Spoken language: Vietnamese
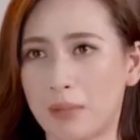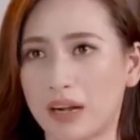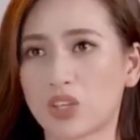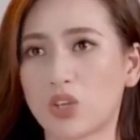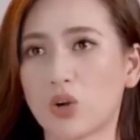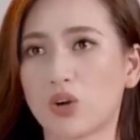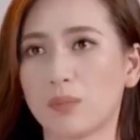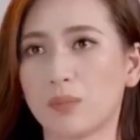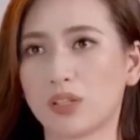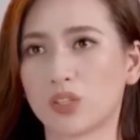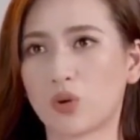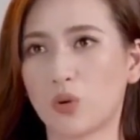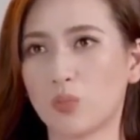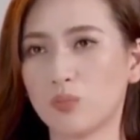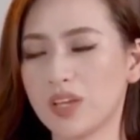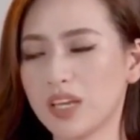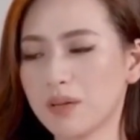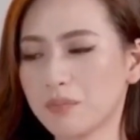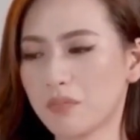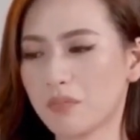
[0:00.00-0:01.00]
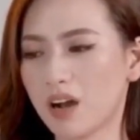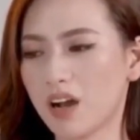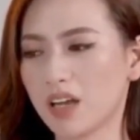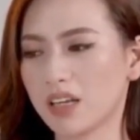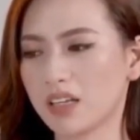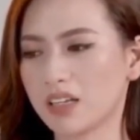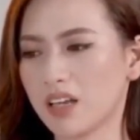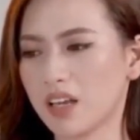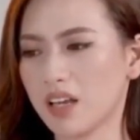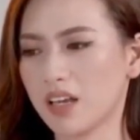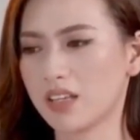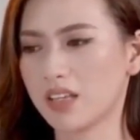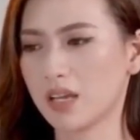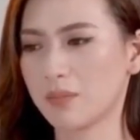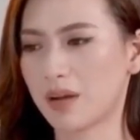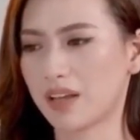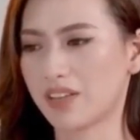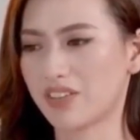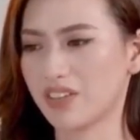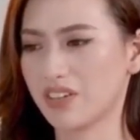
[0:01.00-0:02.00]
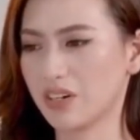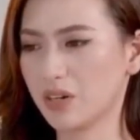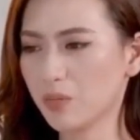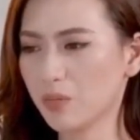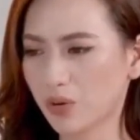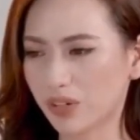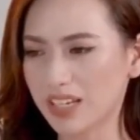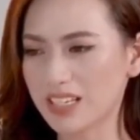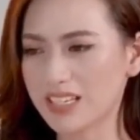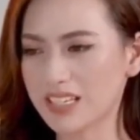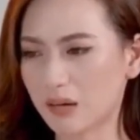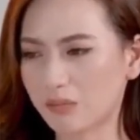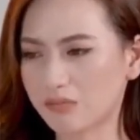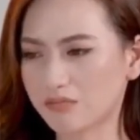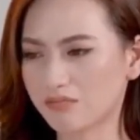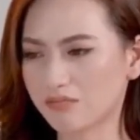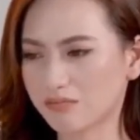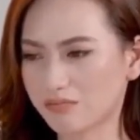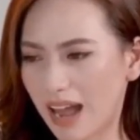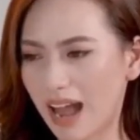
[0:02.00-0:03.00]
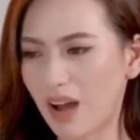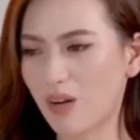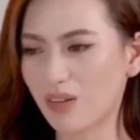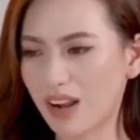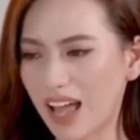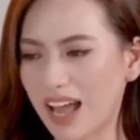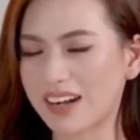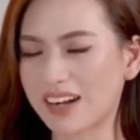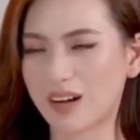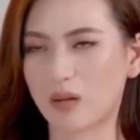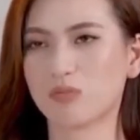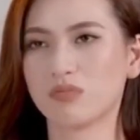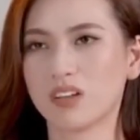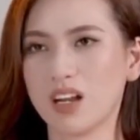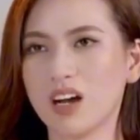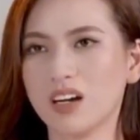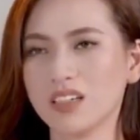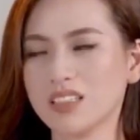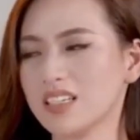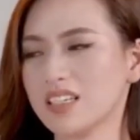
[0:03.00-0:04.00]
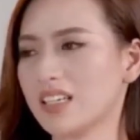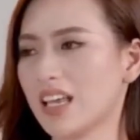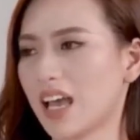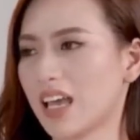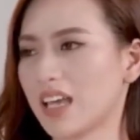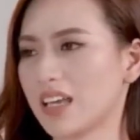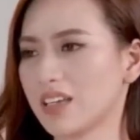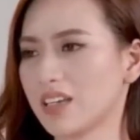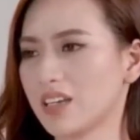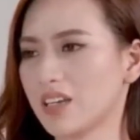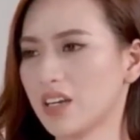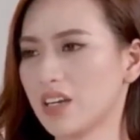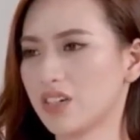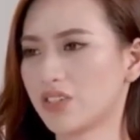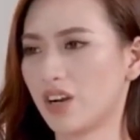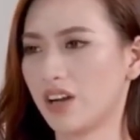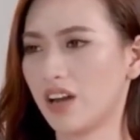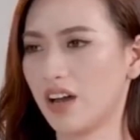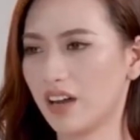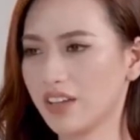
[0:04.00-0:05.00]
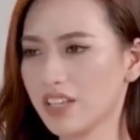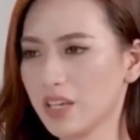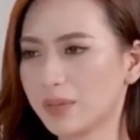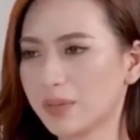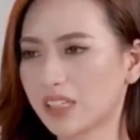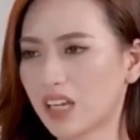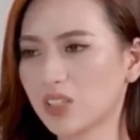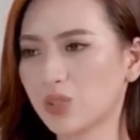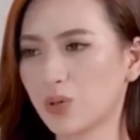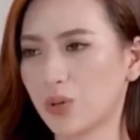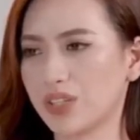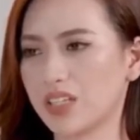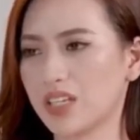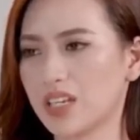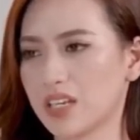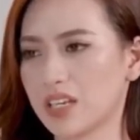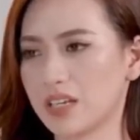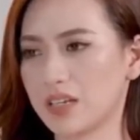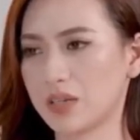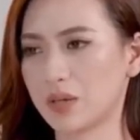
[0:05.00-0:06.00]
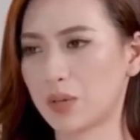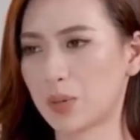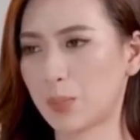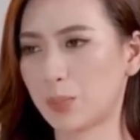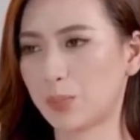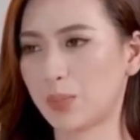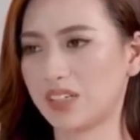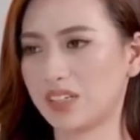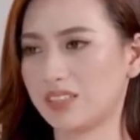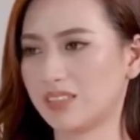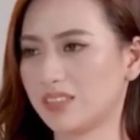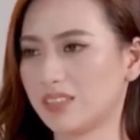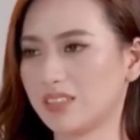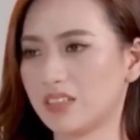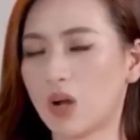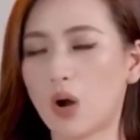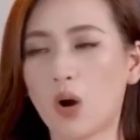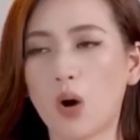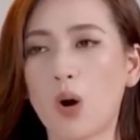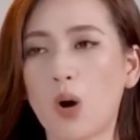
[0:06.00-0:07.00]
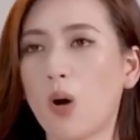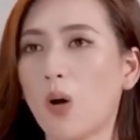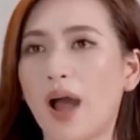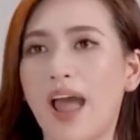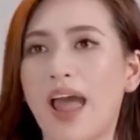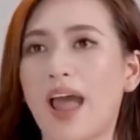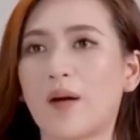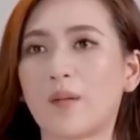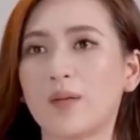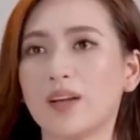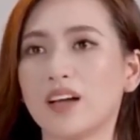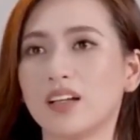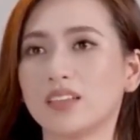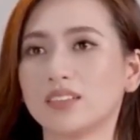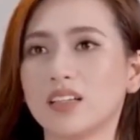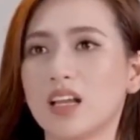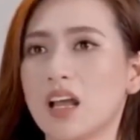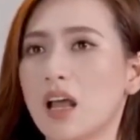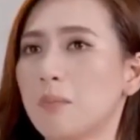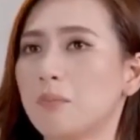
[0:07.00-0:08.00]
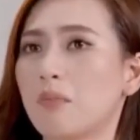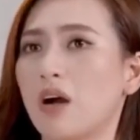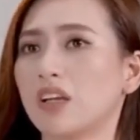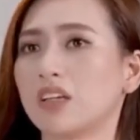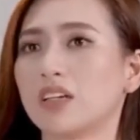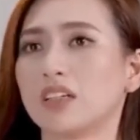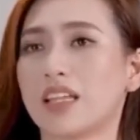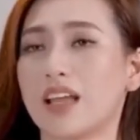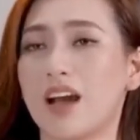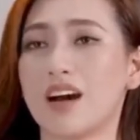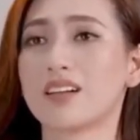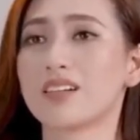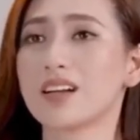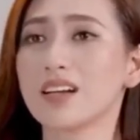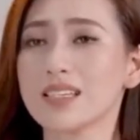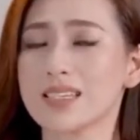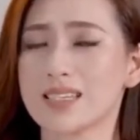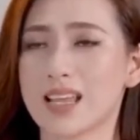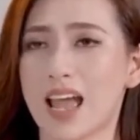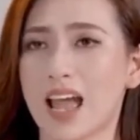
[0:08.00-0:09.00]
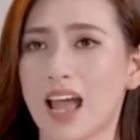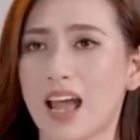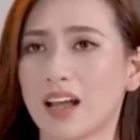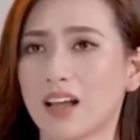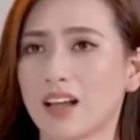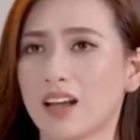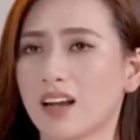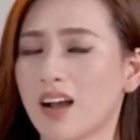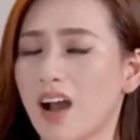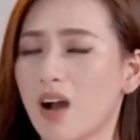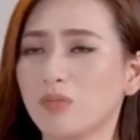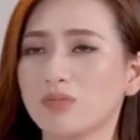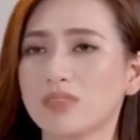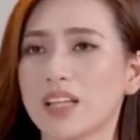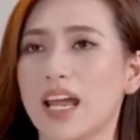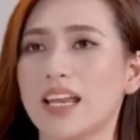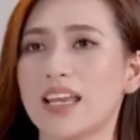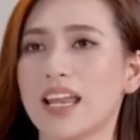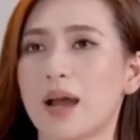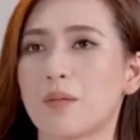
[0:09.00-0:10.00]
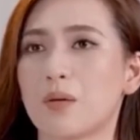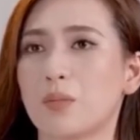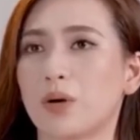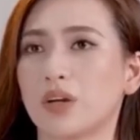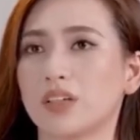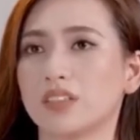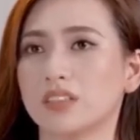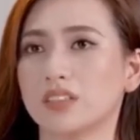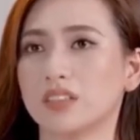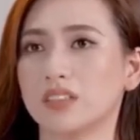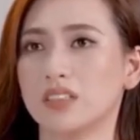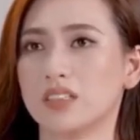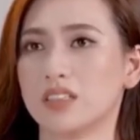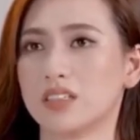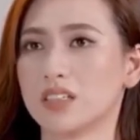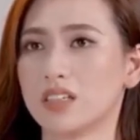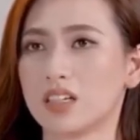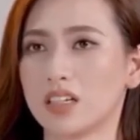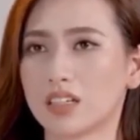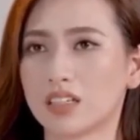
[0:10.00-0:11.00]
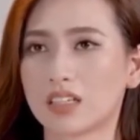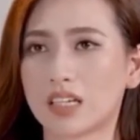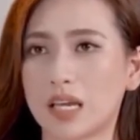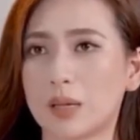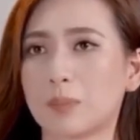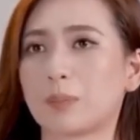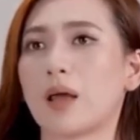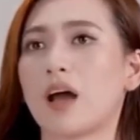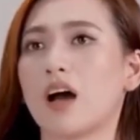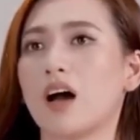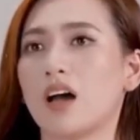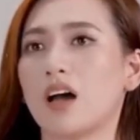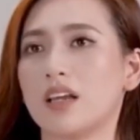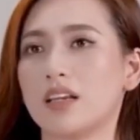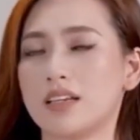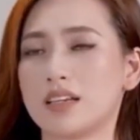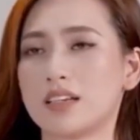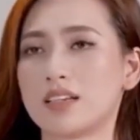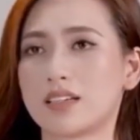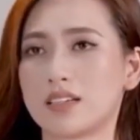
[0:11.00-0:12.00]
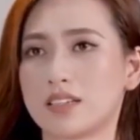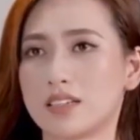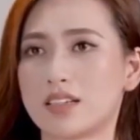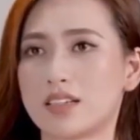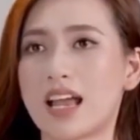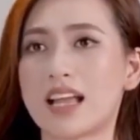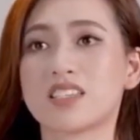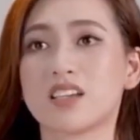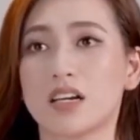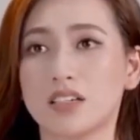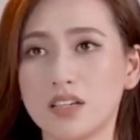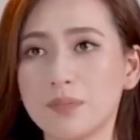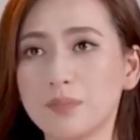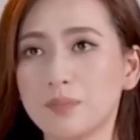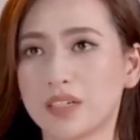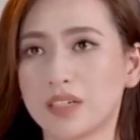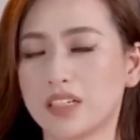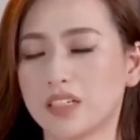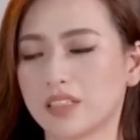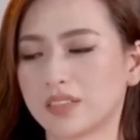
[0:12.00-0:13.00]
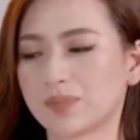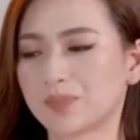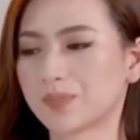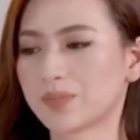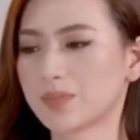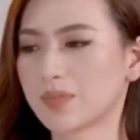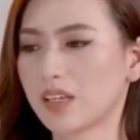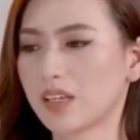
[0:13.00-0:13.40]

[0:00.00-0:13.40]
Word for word: mặc dù là mình cũng biết bơi nhưng mà giữa một cái sông bao la rộng lớn như vậy rồi lỡ như mình có chuyện gì mình hô hào lên mọi người thì ở rất xa không thể nào mà mọi người kịp thời ra trợ giúp mình được